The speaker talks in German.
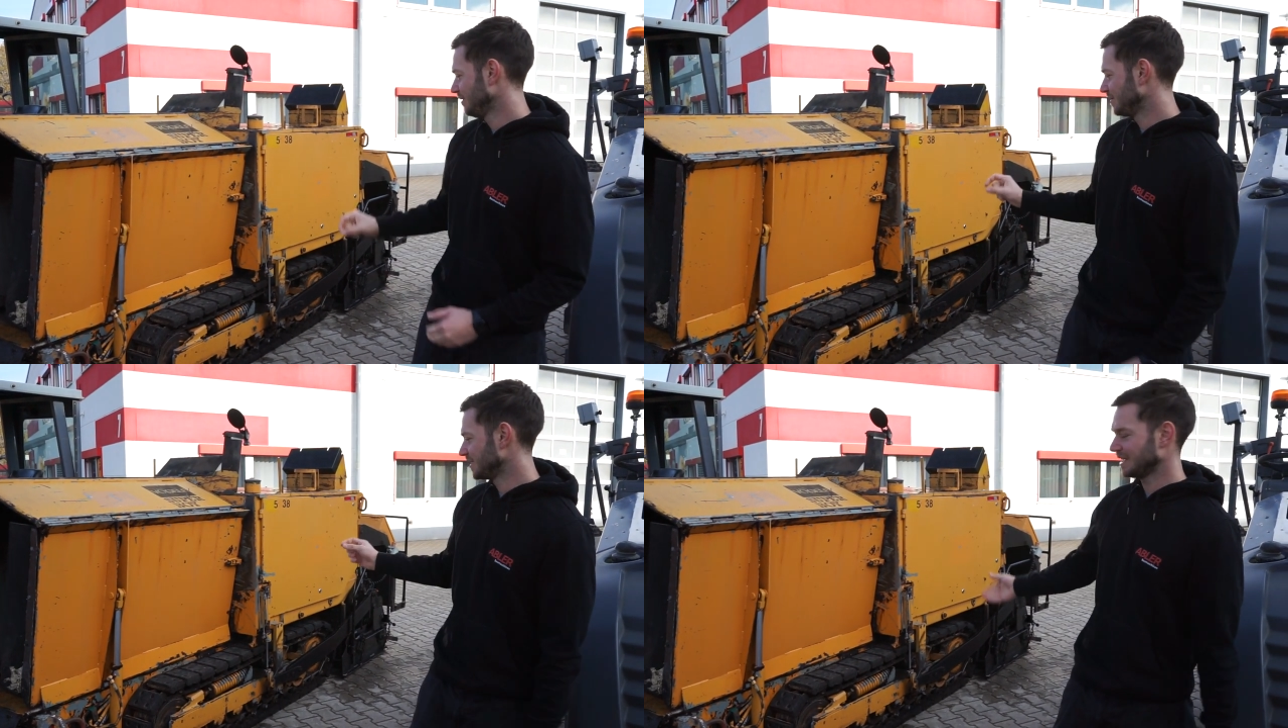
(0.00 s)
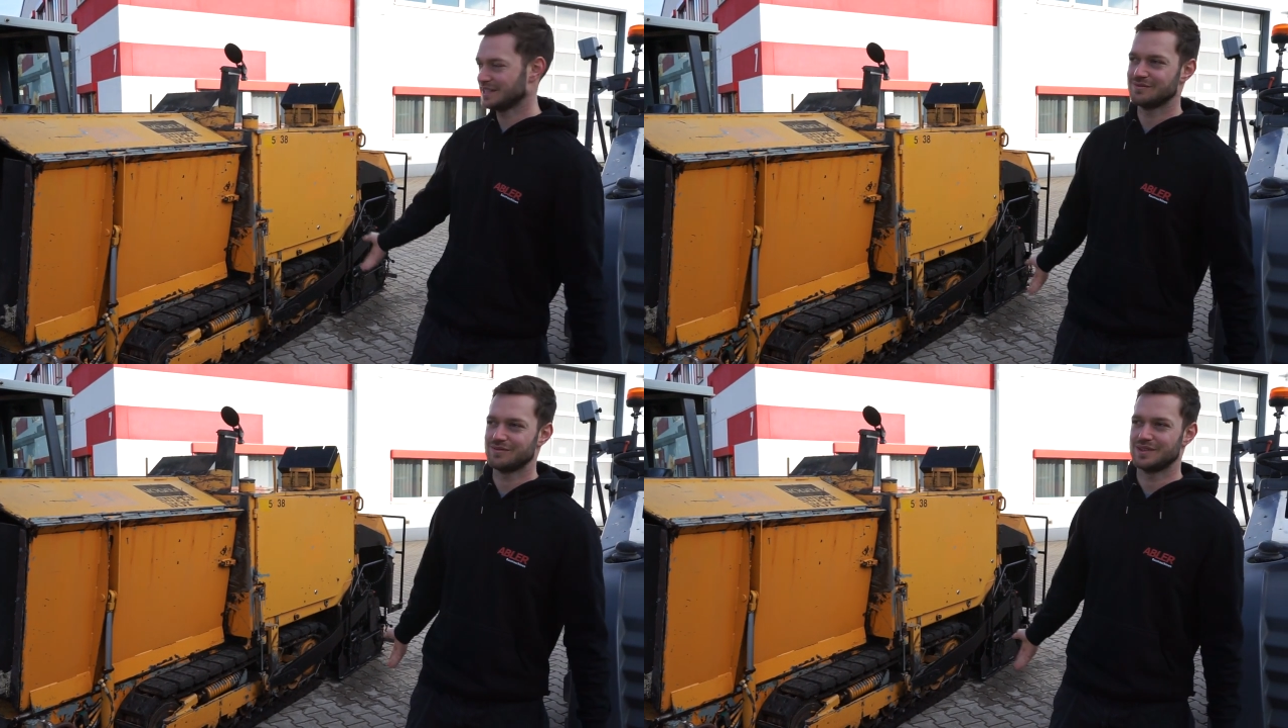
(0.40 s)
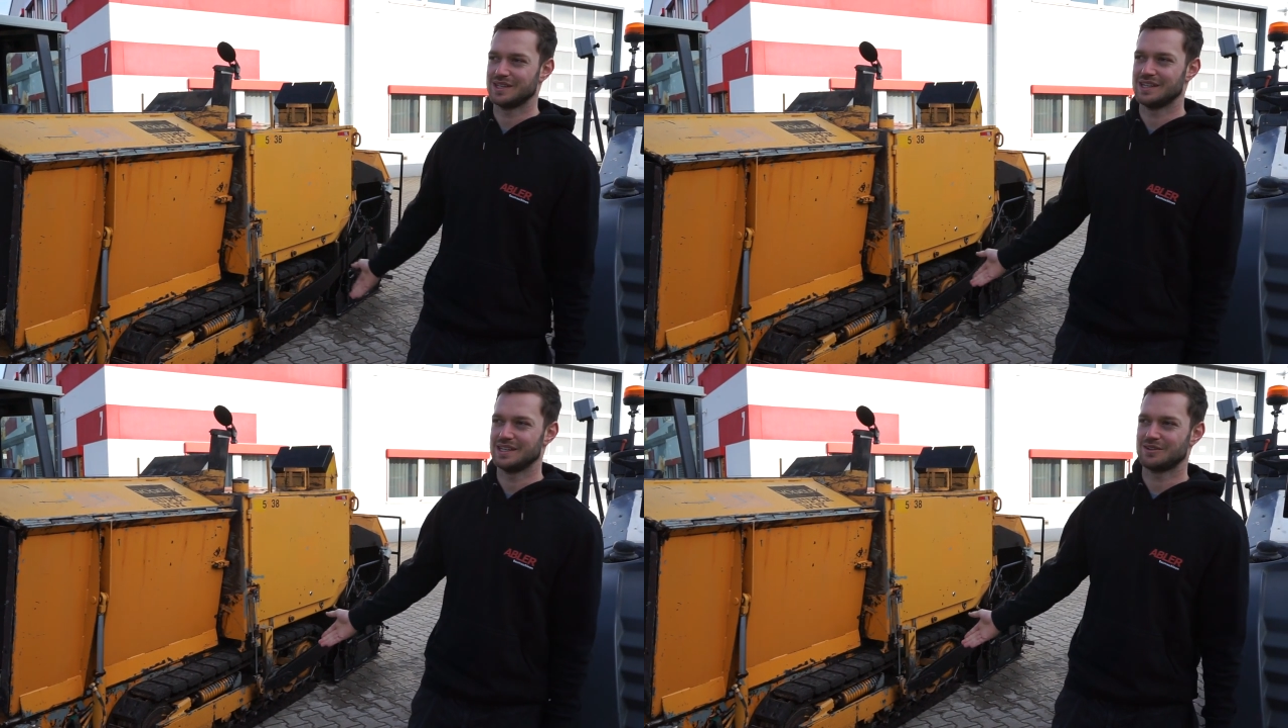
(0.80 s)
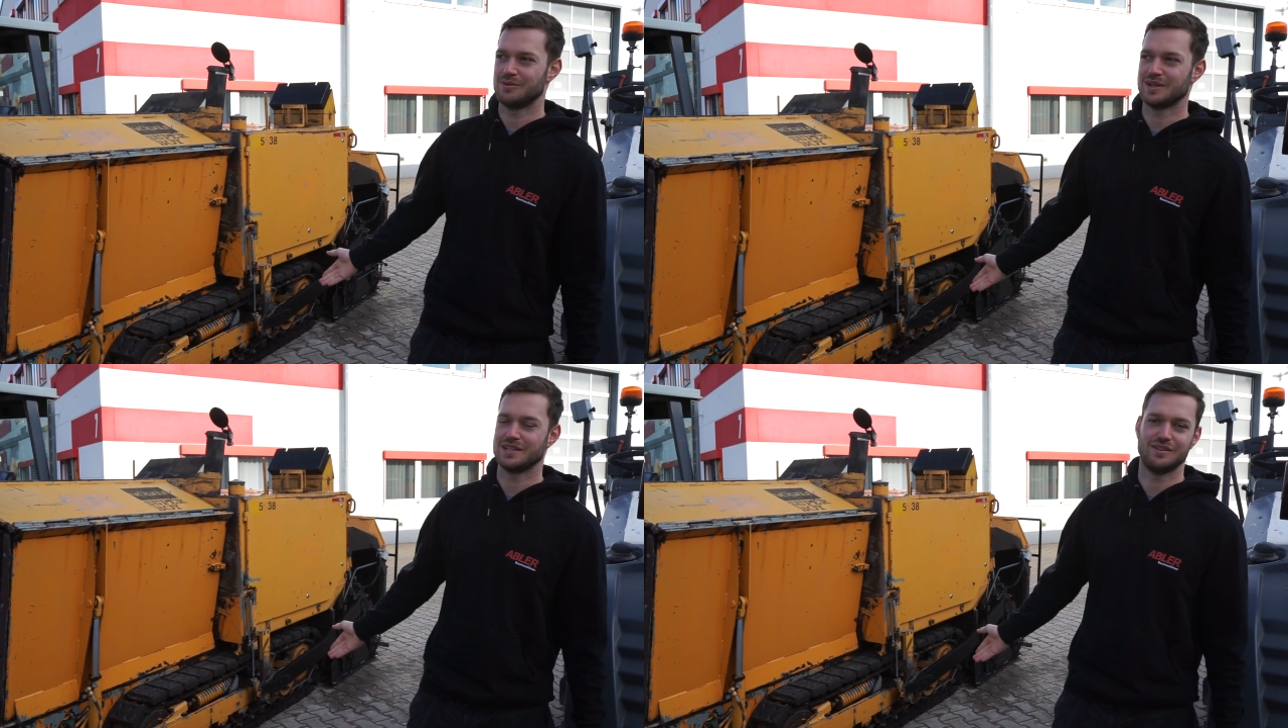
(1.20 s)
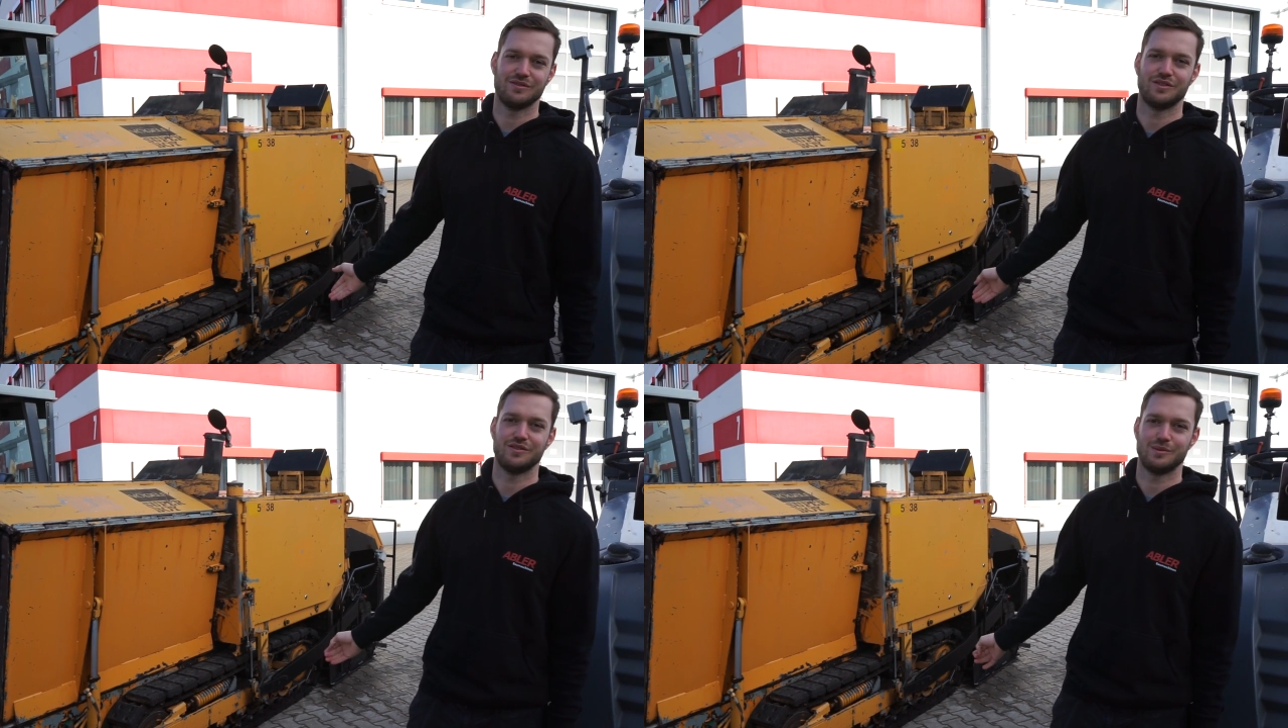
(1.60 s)
in den Ketten äh, kommt man halt
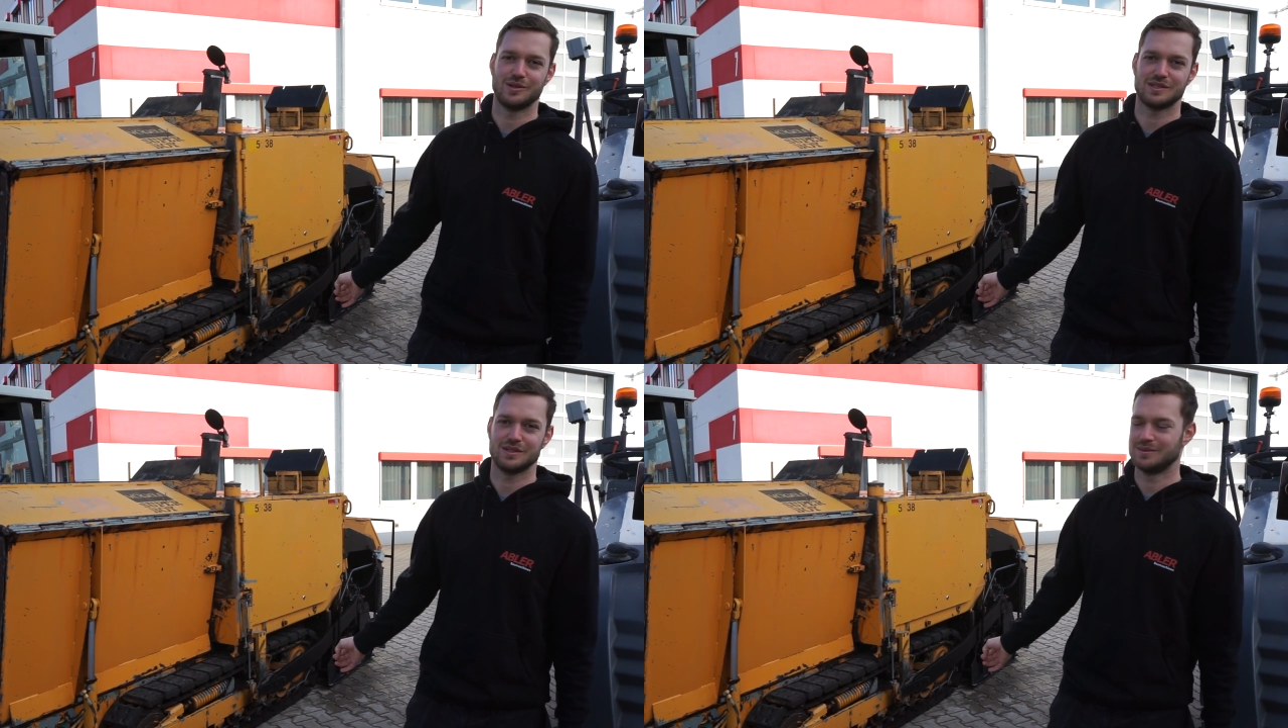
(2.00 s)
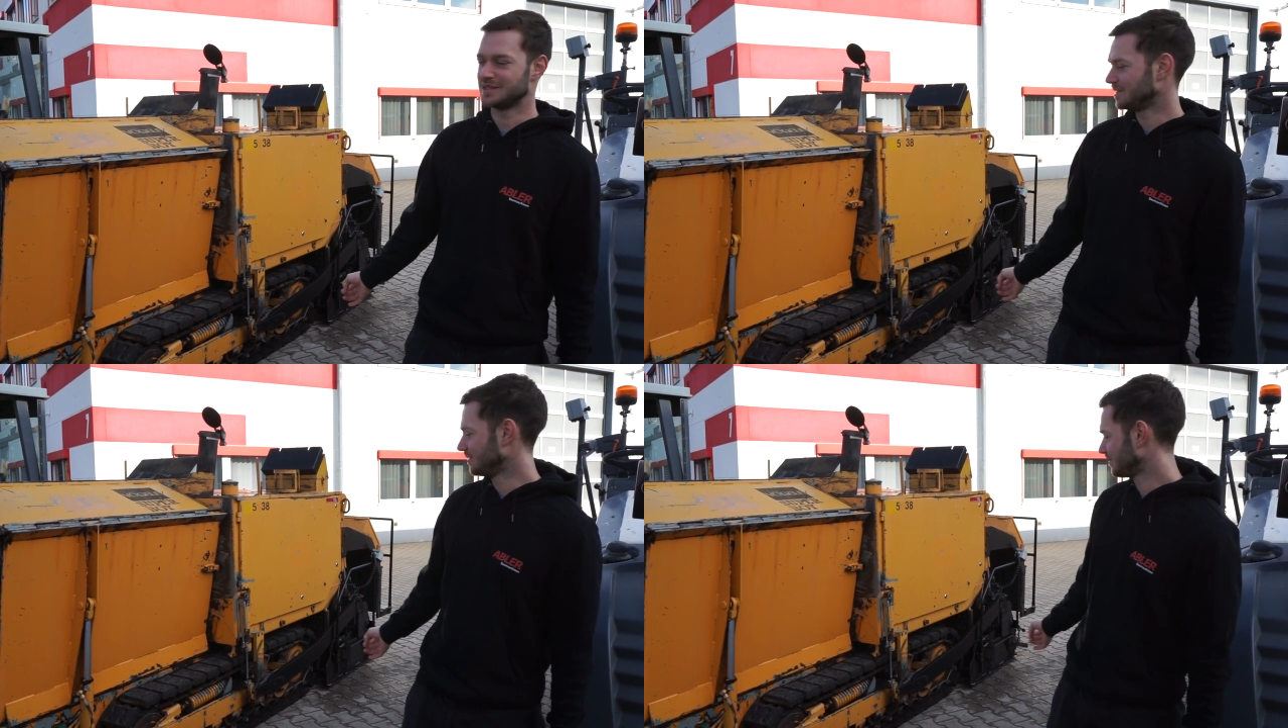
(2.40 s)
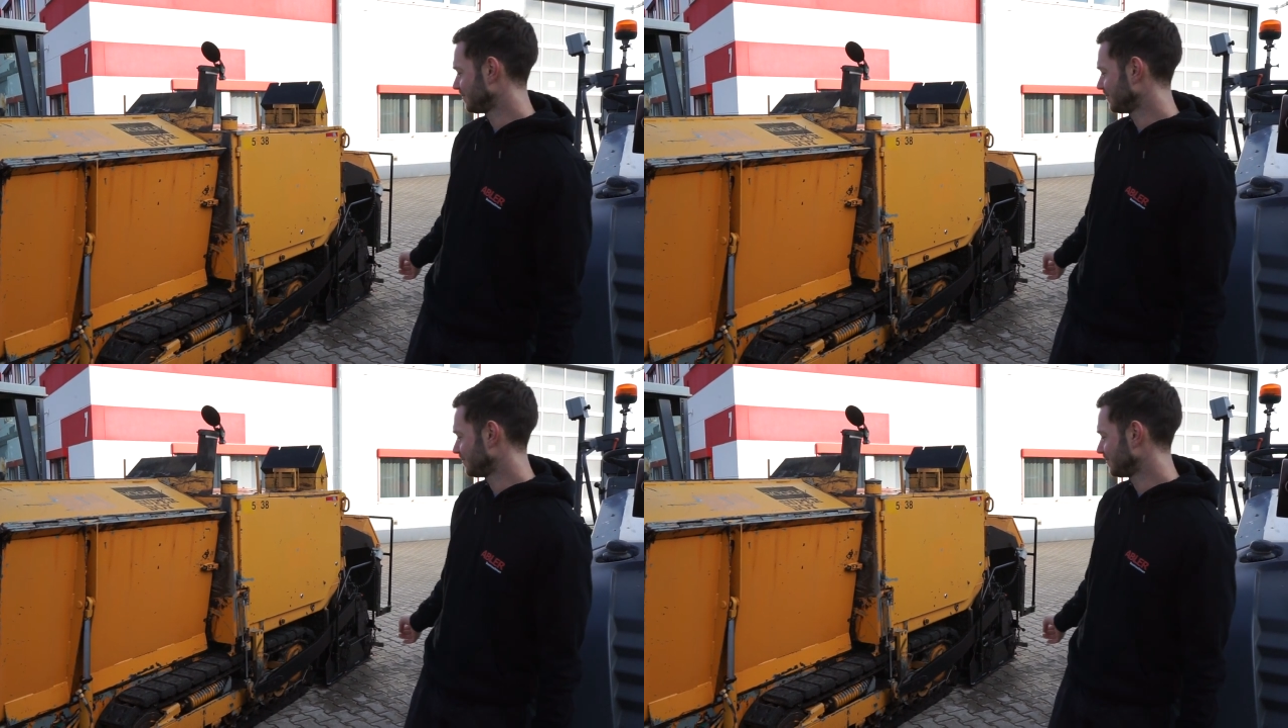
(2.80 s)
einfach auf einer Baustelle besser